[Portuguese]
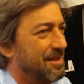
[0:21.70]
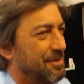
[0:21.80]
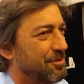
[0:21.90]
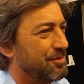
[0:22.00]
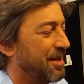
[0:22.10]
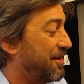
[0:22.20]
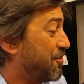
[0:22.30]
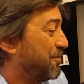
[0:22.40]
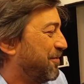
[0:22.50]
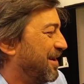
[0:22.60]
não tem nem
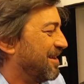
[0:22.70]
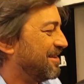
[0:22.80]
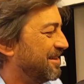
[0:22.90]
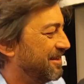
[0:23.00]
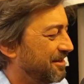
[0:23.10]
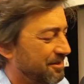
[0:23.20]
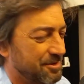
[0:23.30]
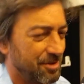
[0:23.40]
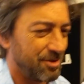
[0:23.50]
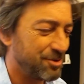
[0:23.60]
o que falar né, em
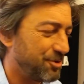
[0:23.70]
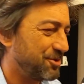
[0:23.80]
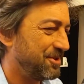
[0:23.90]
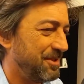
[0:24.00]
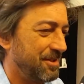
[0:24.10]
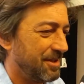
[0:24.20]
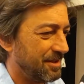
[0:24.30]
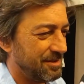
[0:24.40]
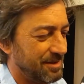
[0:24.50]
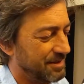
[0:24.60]
relação à nossa
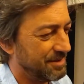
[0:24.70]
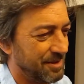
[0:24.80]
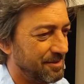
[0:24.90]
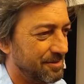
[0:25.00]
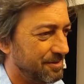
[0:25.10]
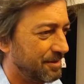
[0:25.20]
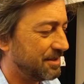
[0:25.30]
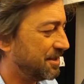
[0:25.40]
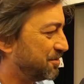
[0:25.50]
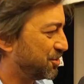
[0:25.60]
torcida. Eles são
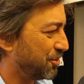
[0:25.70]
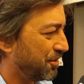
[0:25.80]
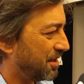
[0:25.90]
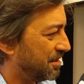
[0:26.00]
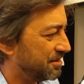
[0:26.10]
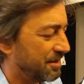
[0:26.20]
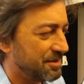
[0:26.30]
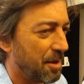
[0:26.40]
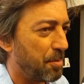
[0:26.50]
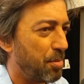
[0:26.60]
excepcionais,
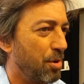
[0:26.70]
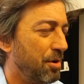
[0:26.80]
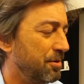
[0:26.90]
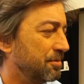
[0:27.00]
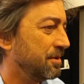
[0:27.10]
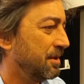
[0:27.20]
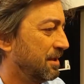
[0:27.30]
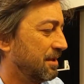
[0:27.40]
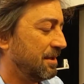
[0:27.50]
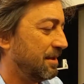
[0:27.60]
eles apoiam
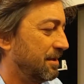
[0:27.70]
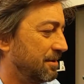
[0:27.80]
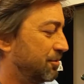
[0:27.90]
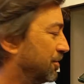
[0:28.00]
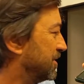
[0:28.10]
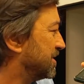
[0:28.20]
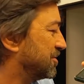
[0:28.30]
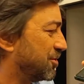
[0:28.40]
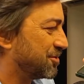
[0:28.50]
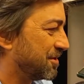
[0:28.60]
uh, todas as
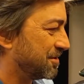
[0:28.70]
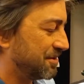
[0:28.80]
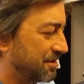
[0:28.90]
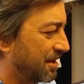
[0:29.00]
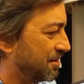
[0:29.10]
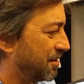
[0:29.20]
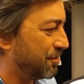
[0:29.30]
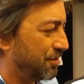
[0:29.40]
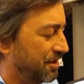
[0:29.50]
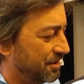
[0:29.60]
nossas
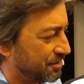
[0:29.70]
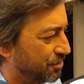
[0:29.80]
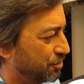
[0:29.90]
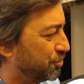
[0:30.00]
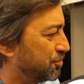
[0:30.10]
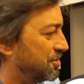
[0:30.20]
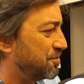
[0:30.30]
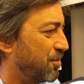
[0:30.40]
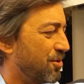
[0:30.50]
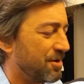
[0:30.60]
categorias, todos os
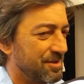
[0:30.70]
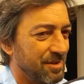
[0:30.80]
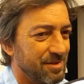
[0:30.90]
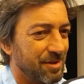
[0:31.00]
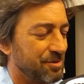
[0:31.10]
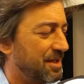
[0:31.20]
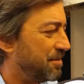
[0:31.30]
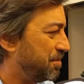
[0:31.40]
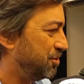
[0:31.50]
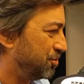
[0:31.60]
esportes, eles estão
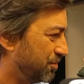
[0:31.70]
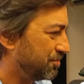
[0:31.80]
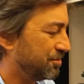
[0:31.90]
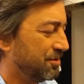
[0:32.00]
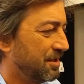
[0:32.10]
sempre juntos.